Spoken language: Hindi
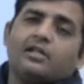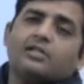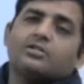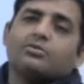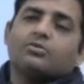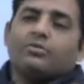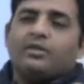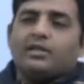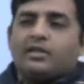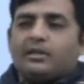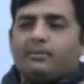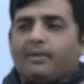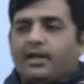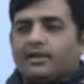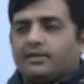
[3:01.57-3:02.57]
स्टोरी
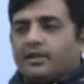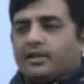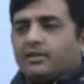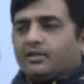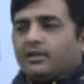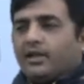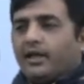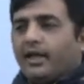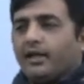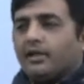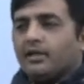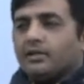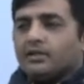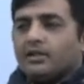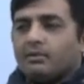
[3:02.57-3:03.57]
की बात करती है
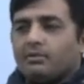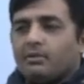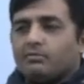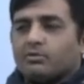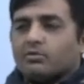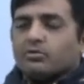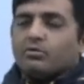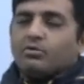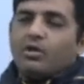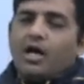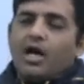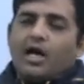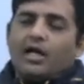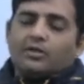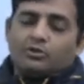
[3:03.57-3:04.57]
तब हम उसको
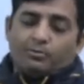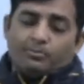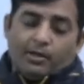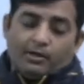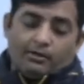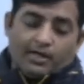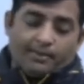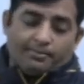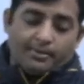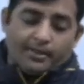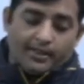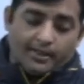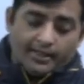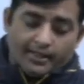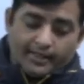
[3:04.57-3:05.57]

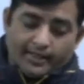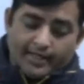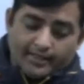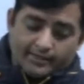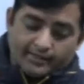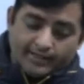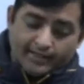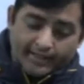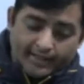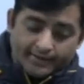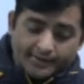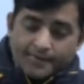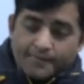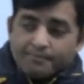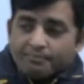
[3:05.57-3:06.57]
ऑटोबायोग्राफी कहते हैं
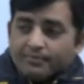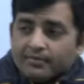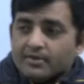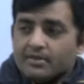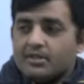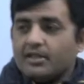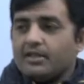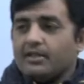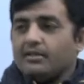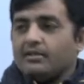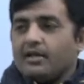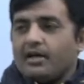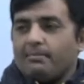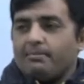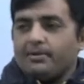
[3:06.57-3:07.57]
जी
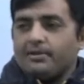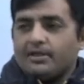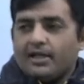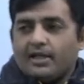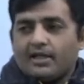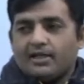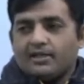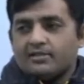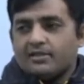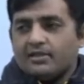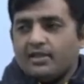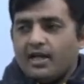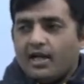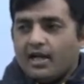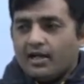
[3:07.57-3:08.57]
अर्पिता
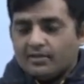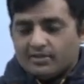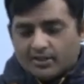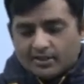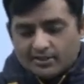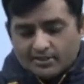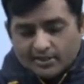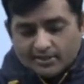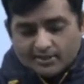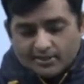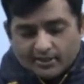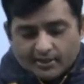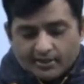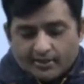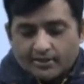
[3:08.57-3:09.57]
सिन्हा चंचल
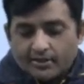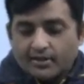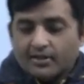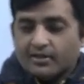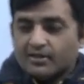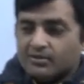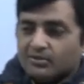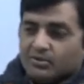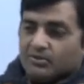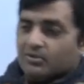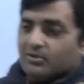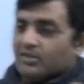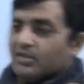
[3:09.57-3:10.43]
सिंह दोनों जन